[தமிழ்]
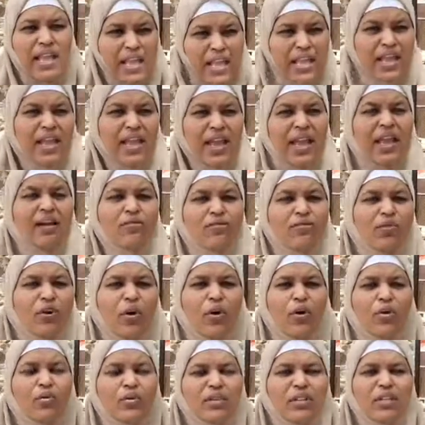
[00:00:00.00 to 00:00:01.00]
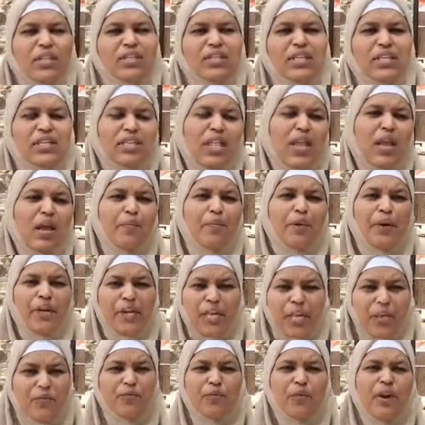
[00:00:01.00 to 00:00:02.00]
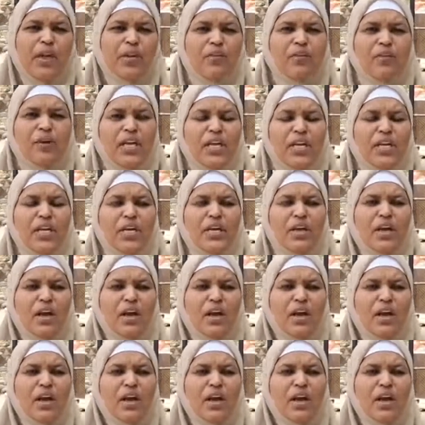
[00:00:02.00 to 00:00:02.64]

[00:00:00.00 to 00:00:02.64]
நீங்க ஏன் இவ்வளோ வந்து சந்தேகப்பட்டு இவ்வளவு